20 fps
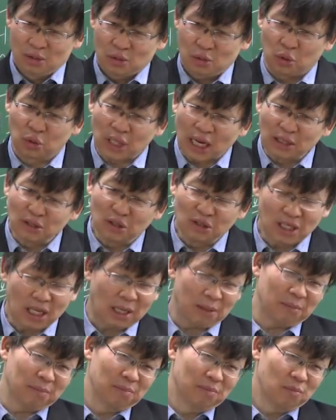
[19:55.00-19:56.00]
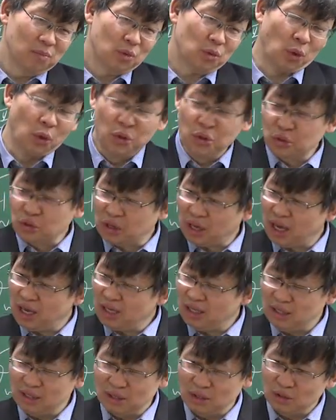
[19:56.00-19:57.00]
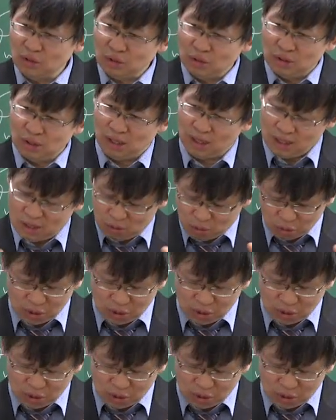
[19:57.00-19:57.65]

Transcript: 교장 선생님, 교육계에 있는 예,